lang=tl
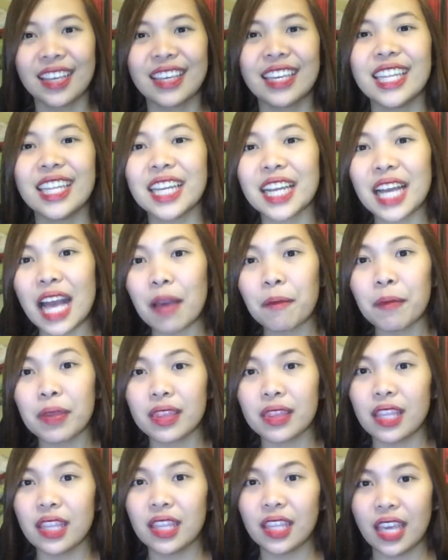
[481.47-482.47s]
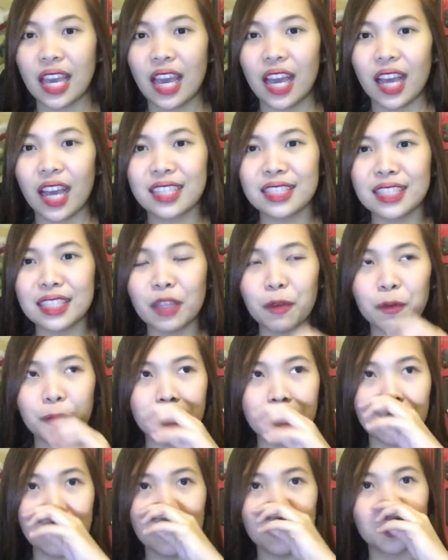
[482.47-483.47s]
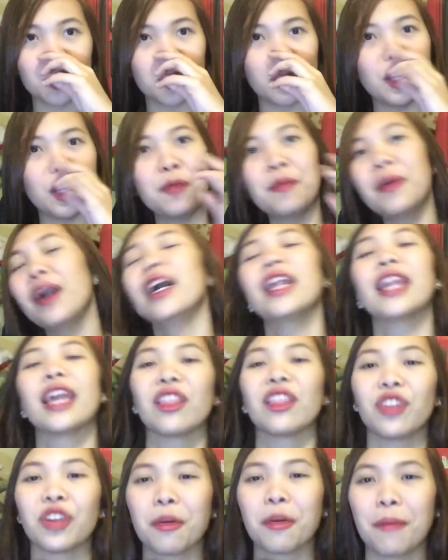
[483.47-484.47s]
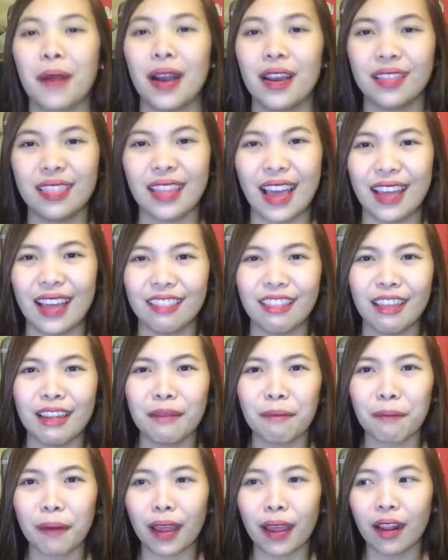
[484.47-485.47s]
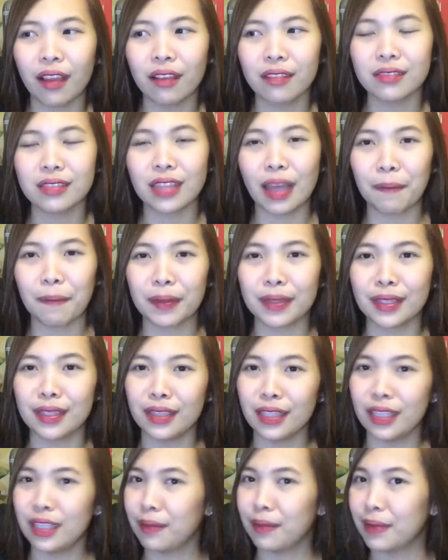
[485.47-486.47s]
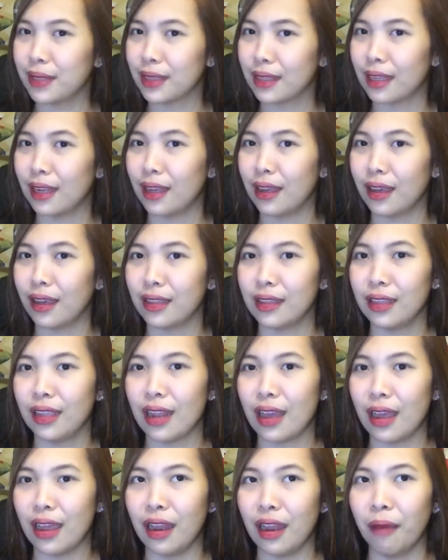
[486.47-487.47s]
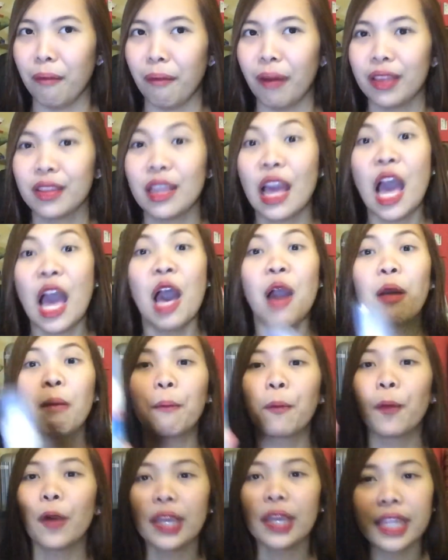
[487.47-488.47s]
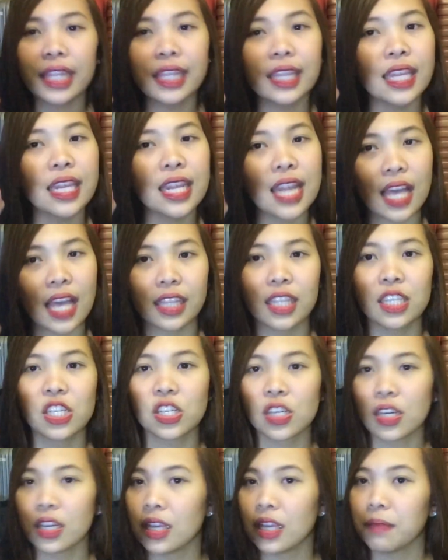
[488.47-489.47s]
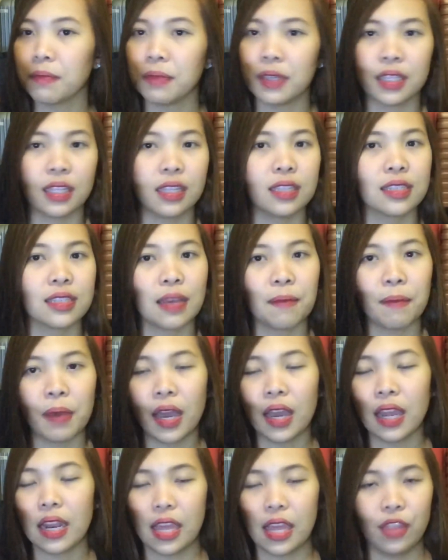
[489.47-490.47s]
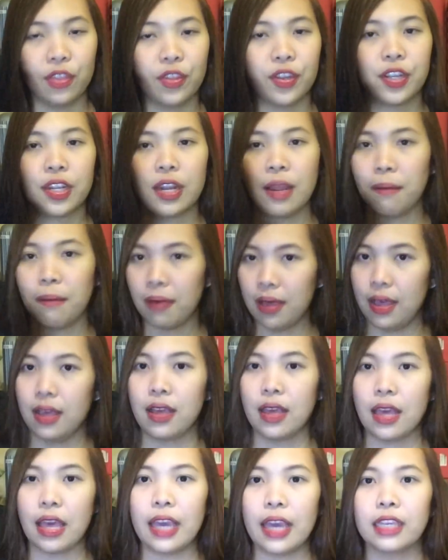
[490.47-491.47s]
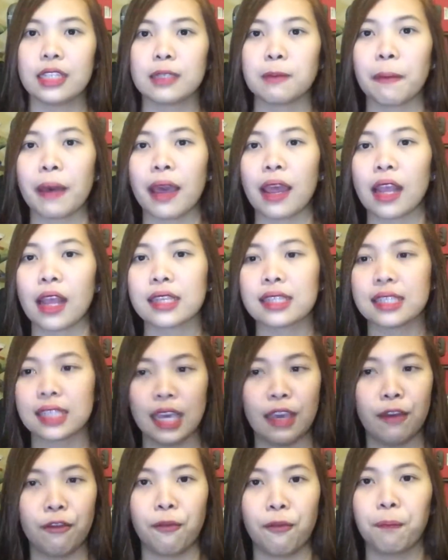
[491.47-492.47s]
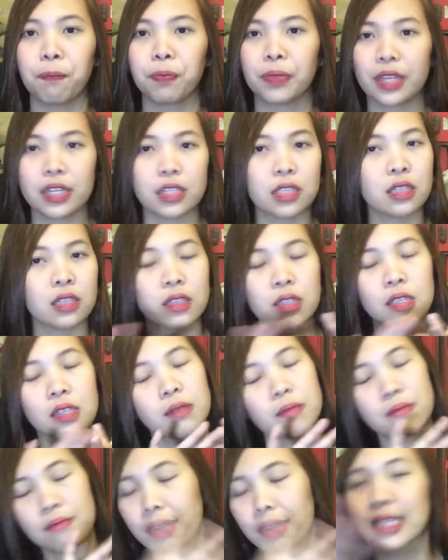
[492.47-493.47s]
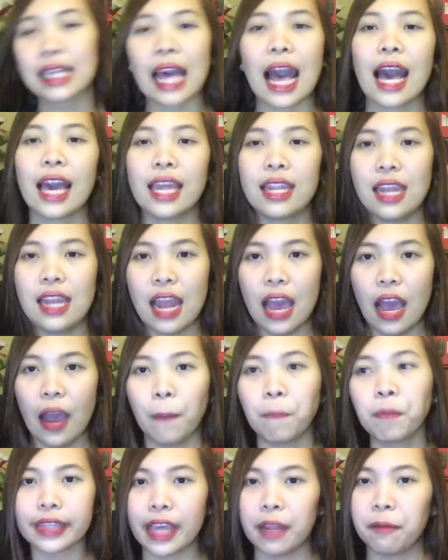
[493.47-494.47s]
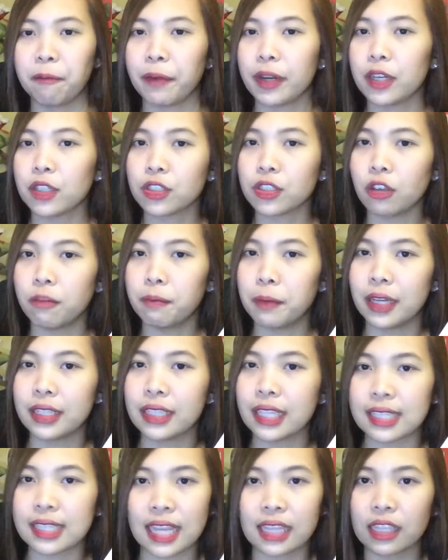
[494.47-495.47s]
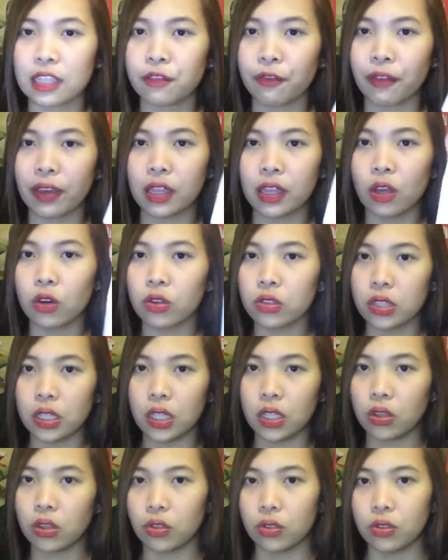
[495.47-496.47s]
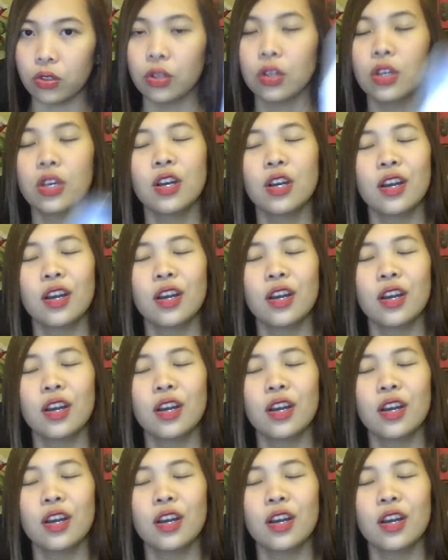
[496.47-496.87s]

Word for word: ginagamit din niya. Kasi di ba usually mga leather bag natin, parang dapat hindi naman talaga nilalaban pwede din natin siyang gamitin sa mga leather na bag, guys, para safe. Tapos, basahan lang. Then, pero sobrang nasatisfied ako dito,